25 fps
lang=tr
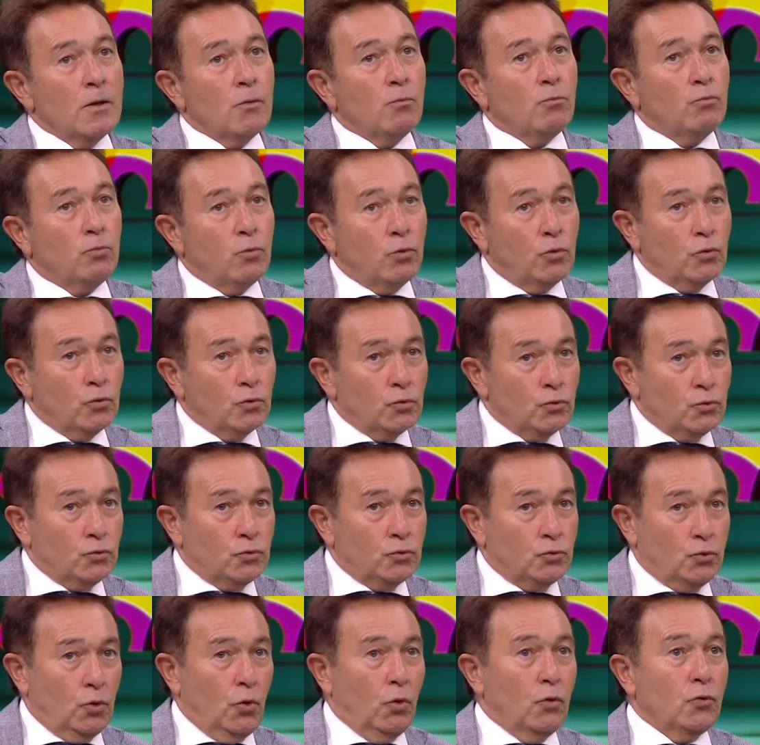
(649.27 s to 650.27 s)
Bu
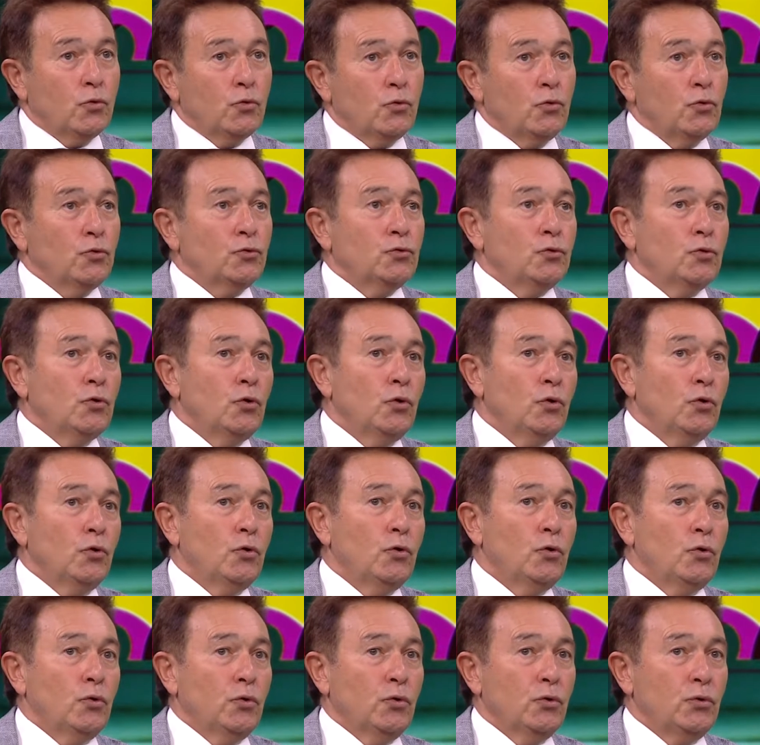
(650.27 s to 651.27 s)
çok
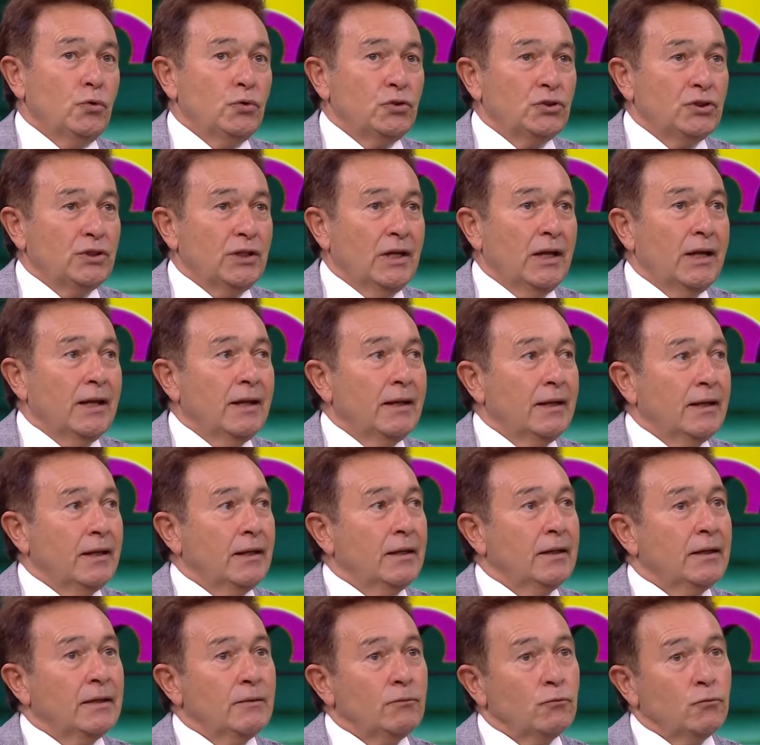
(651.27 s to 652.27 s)
kültürlü şey,
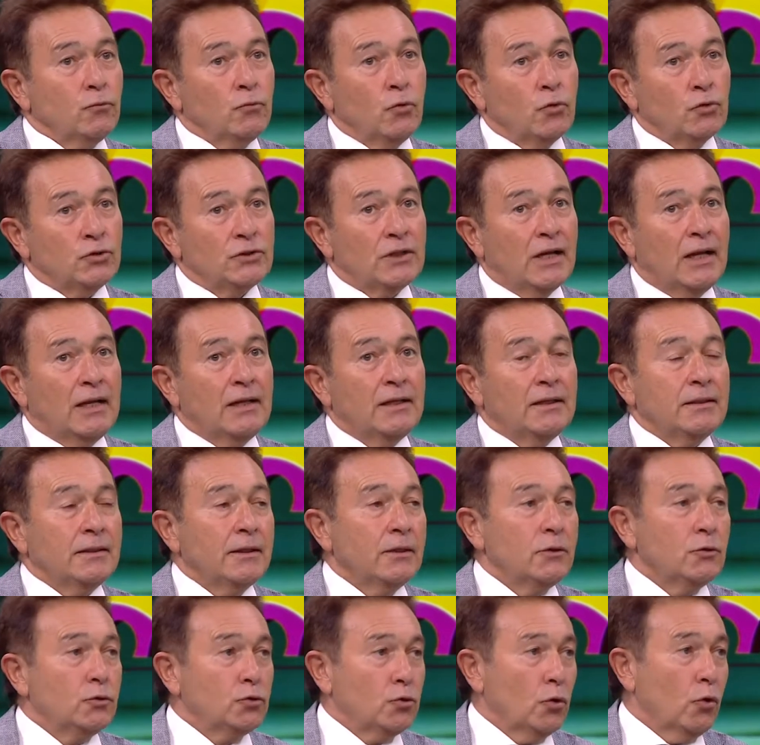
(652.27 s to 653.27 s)
e,
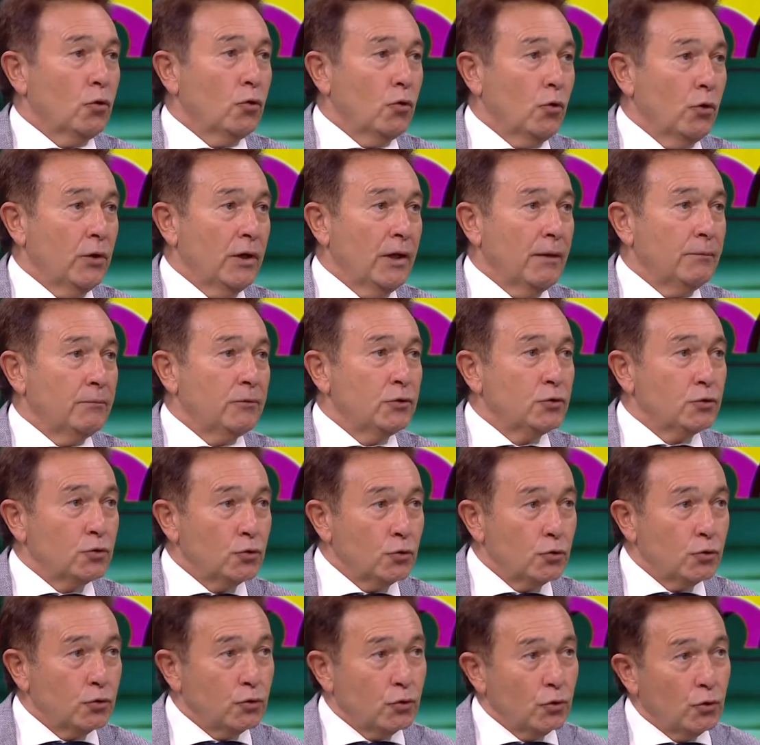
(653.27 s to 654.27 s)
özellikleri çok önemli
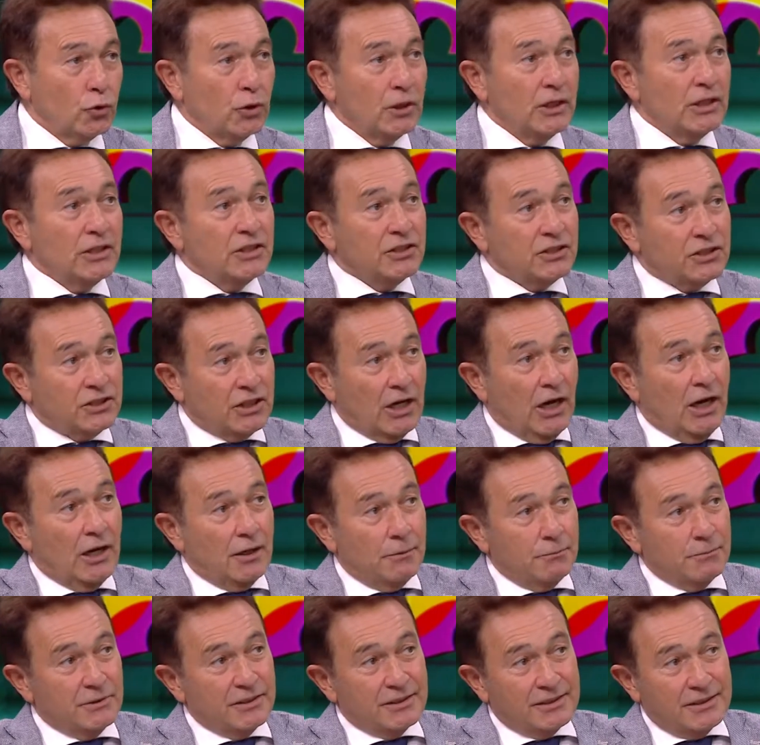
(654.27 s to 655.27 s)
çünkü
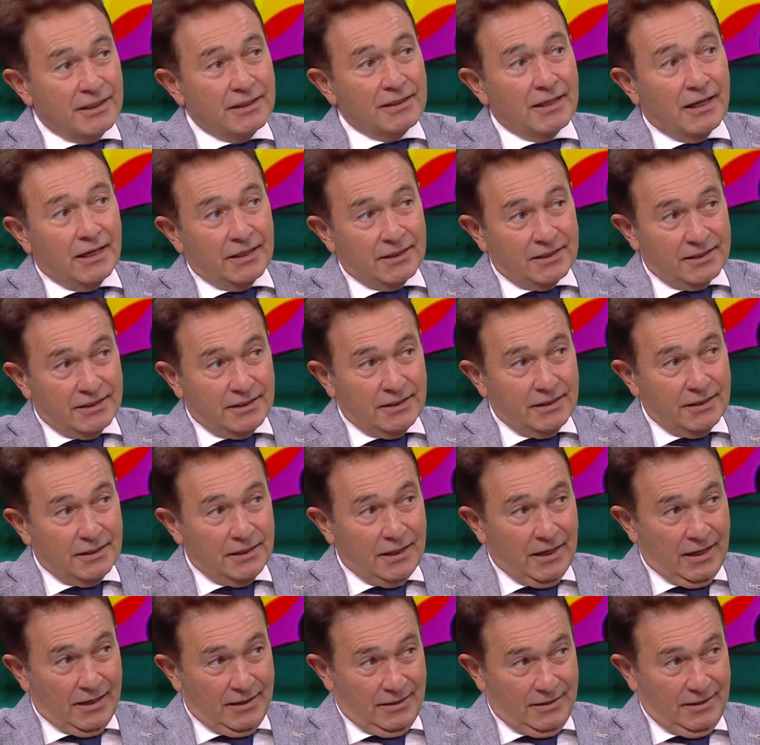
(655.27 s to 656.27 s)
çağımızda da
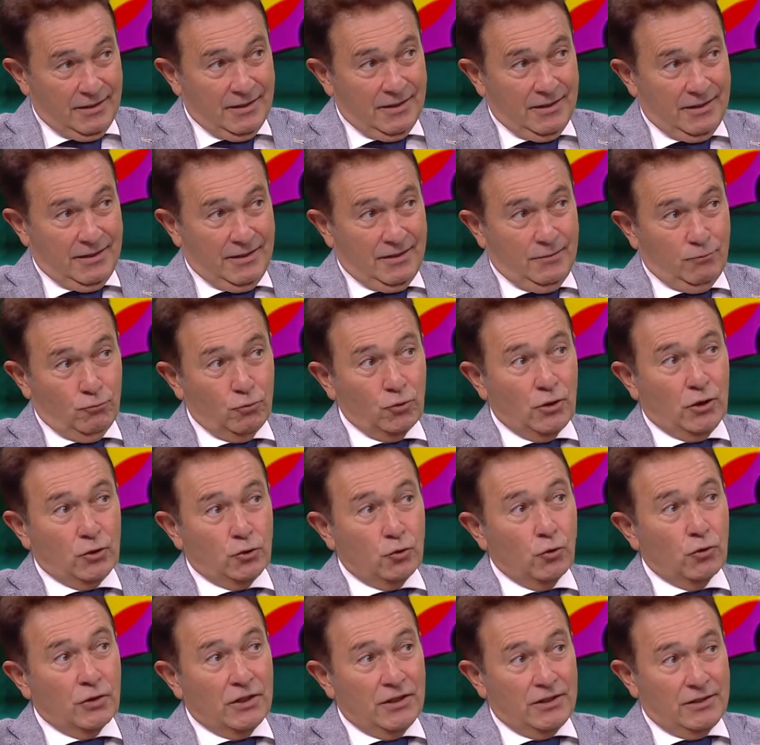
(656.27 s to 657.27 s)
aslında e, buna
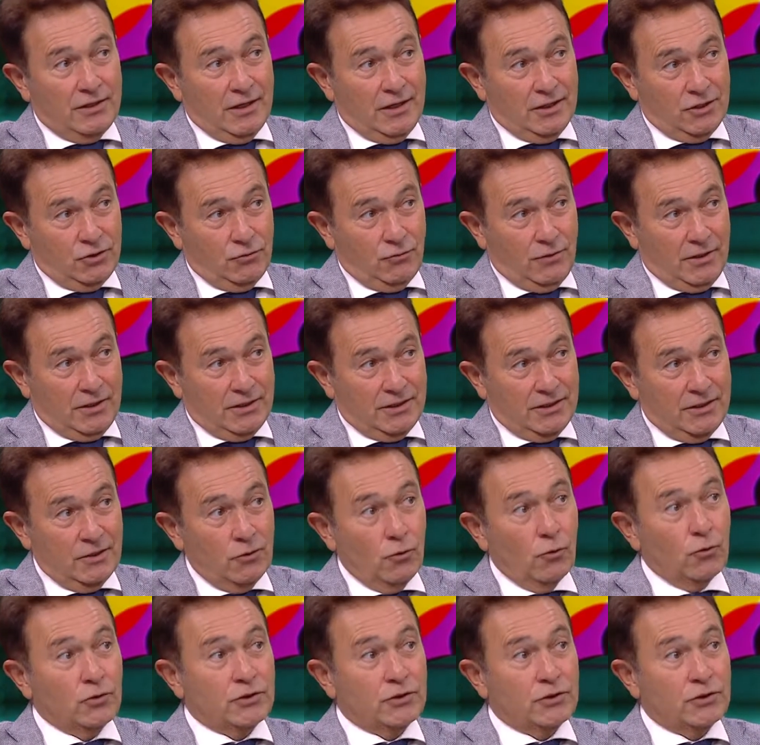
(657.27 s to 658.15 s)
çok ihtiyaç var. Hı hı.